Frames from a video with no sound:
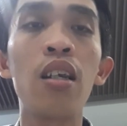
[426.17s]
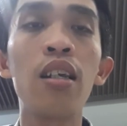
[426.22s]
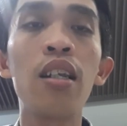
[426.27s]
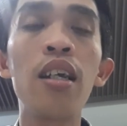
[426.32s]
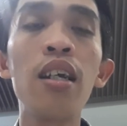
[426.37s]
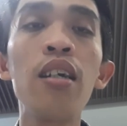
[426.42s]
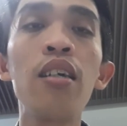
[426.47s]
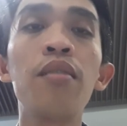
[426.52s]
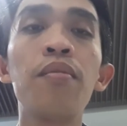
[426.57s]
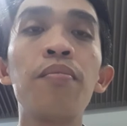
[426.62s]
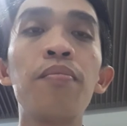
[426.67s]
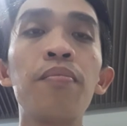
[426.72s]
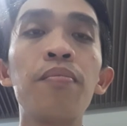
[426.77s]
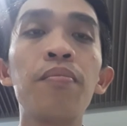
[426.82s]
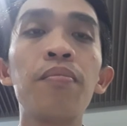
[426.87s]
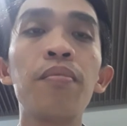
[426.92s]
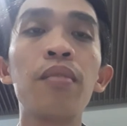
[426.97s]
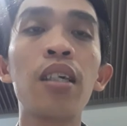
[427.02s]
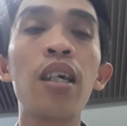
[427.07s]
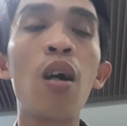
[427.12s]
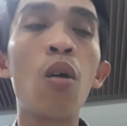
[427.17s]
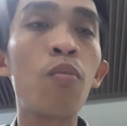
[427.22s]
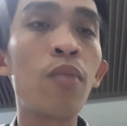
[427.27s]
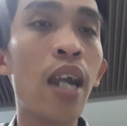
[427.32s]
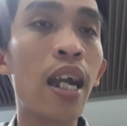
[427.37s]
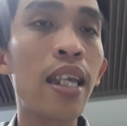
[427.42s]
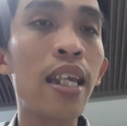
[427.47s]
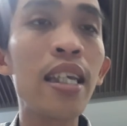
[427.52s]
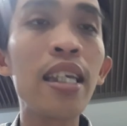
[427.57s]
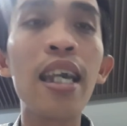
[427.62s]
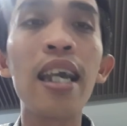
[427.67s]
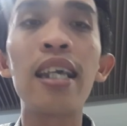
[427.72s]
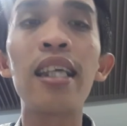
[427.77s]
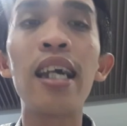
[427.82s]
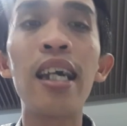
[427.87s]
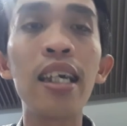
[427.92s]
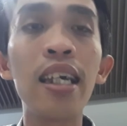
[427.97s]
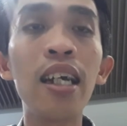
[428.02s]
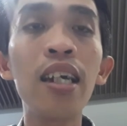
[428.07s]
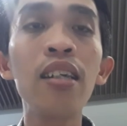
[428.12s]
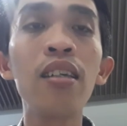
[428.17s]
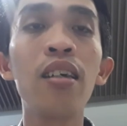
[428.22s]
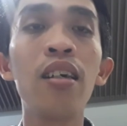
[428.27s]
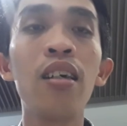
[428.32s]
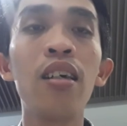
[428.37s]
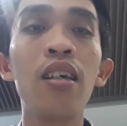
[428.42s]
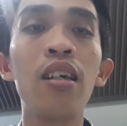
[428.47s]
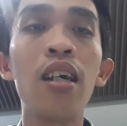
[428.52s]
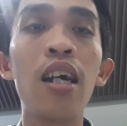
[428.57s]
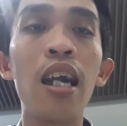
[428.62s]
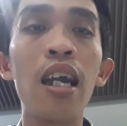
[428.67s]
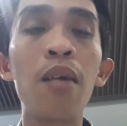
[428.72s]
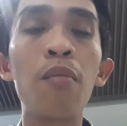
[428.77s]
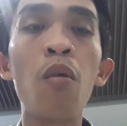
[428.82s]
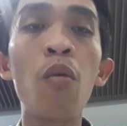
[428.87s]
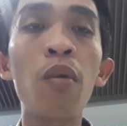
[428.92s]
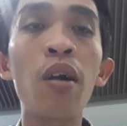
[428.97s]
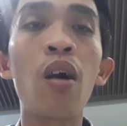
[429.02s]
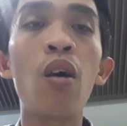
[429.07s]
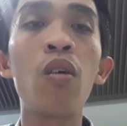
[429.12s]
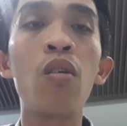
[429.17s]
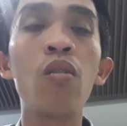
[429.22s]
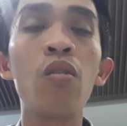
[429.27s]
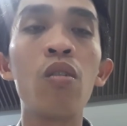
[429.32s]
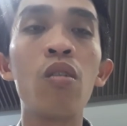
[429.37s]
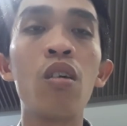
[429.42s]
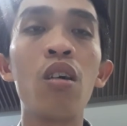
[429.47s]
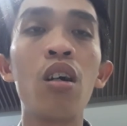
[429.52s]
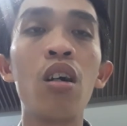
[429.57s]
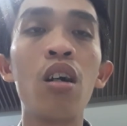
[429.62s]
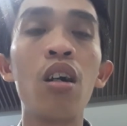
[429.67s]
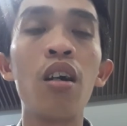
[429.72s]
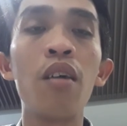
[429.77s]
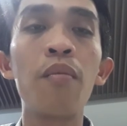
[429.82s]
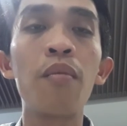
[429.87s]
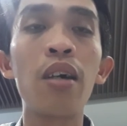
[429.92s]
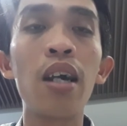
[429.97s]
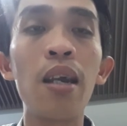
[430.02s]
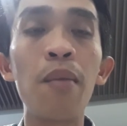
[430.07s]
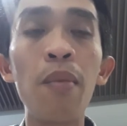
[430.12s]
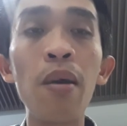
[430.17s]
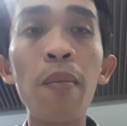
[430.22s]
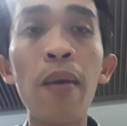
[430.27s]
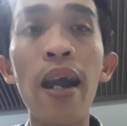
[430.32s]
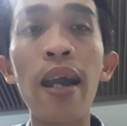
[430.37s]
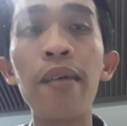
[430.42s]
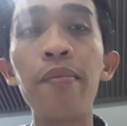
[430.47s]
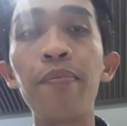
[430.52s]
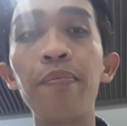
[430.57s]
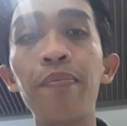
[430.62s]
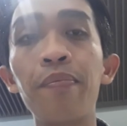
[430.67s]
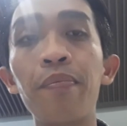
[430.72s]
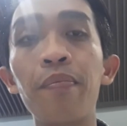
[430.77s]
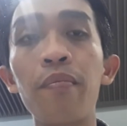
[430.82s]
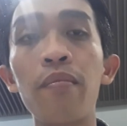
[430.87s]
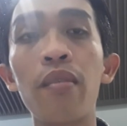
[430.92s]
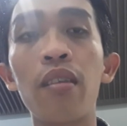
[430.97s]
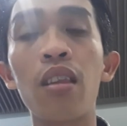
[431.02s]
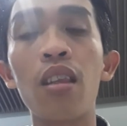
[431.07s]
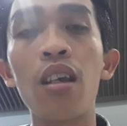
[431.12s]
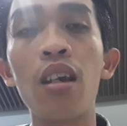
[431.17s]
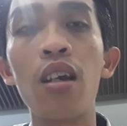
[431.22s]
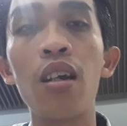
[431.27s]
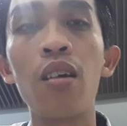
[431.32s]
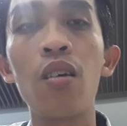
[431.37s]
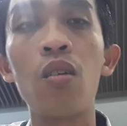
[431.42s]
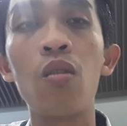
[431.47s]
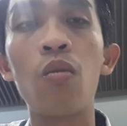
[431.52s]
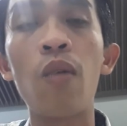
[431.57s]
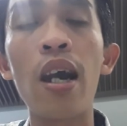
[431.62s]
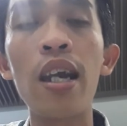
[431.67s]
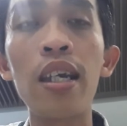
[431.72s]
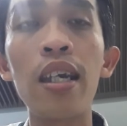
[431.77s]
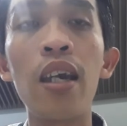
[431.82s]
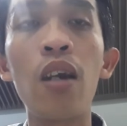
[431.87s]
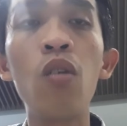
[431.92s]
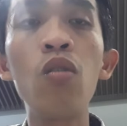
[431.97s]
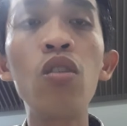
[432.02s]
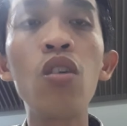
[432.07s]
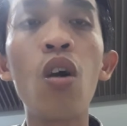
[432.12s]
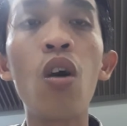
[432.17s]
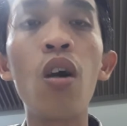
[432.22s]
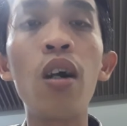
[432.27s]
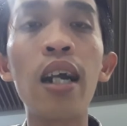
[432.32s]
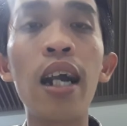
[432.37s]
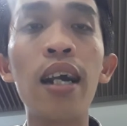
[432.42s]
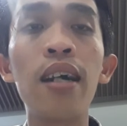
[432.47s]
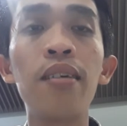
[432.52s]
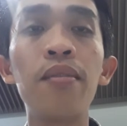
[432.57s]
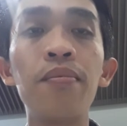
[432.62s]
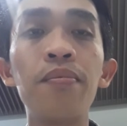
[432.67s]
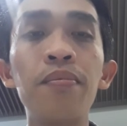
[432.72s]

nó không dạy những gì sai hết thì mong cầu thì mấy bạn phải hiểu cho rằng